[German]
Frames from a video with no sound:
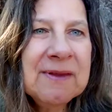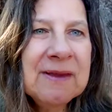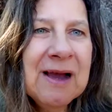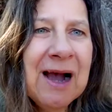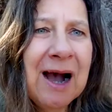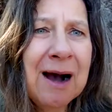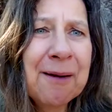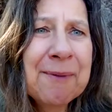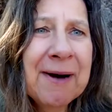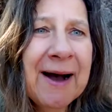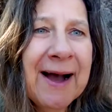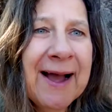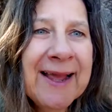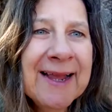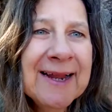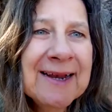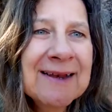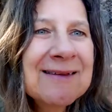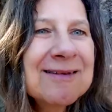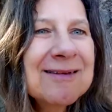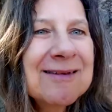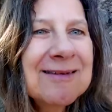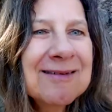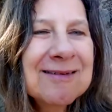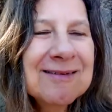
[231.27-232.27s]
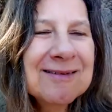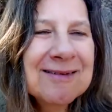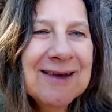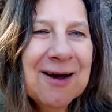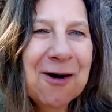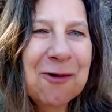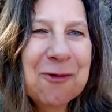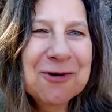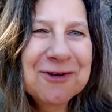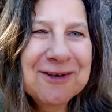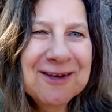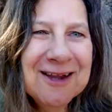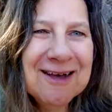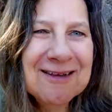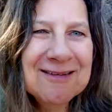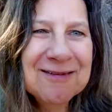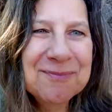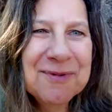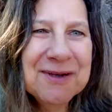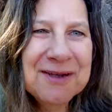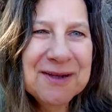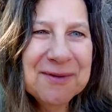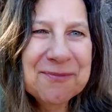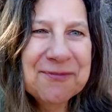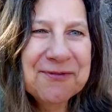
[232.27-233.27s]
Aber eigentlich ist es ja auch das
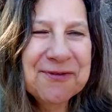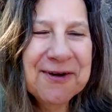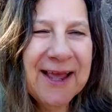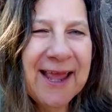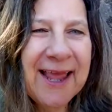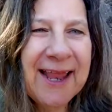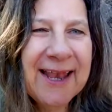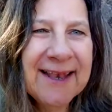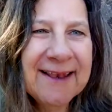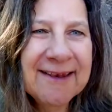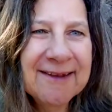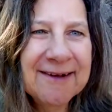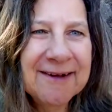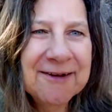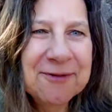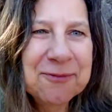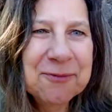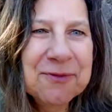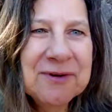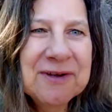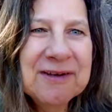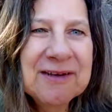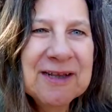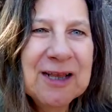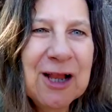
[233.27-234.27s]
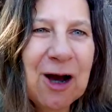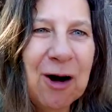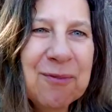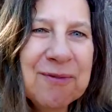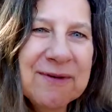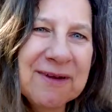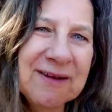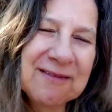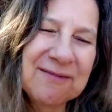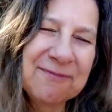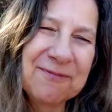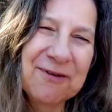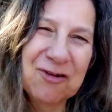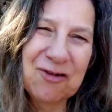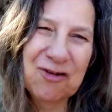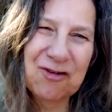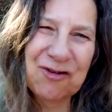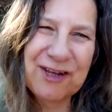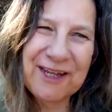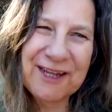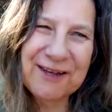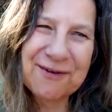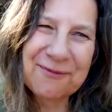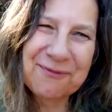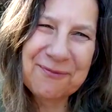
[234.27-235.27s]
mit dem Verändern. Und ich glaube, das
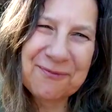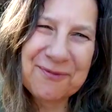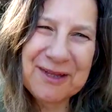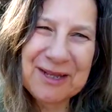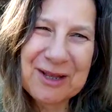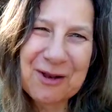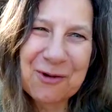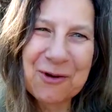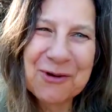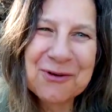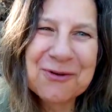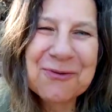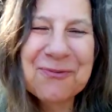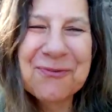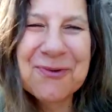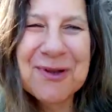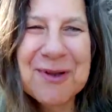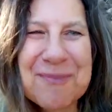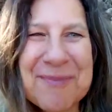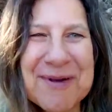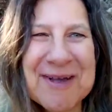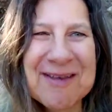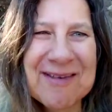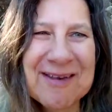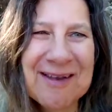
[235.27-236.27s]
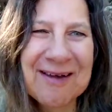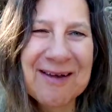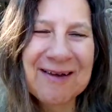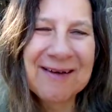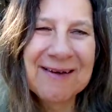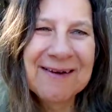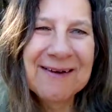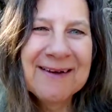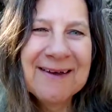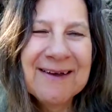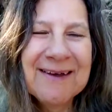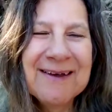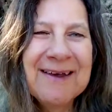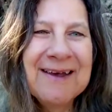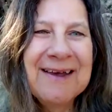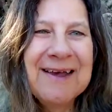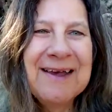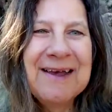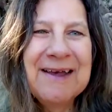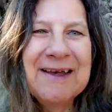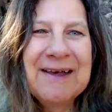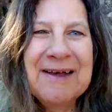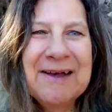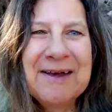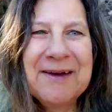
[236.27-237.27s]
verstehen die Leute viel besser.
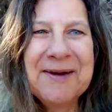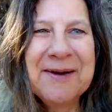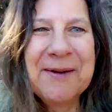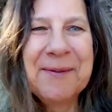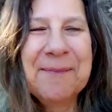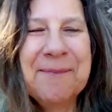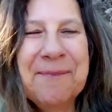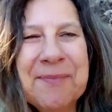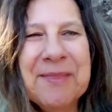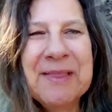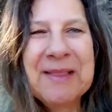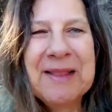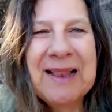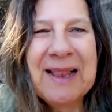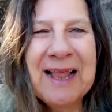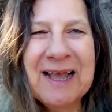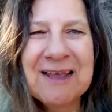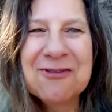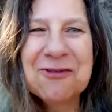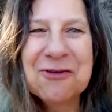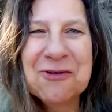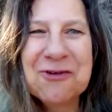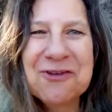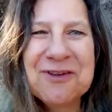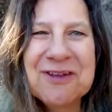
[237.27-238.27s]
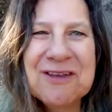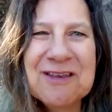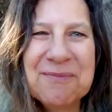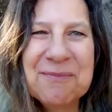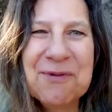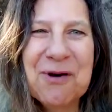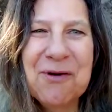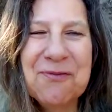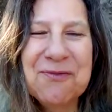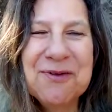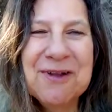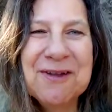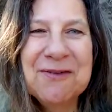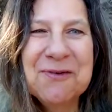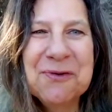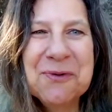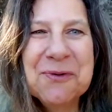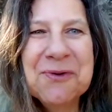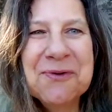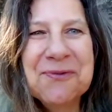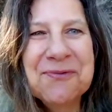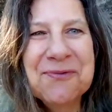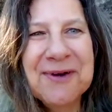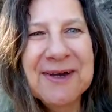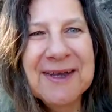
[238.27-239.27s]
Ähm, lasst euch das mal auf der
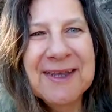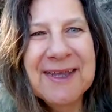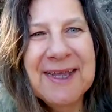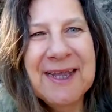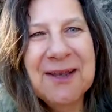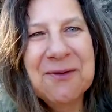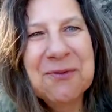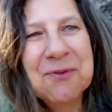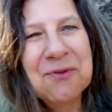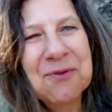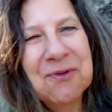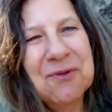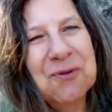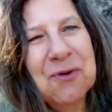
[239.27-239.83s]
Zunge vergehen und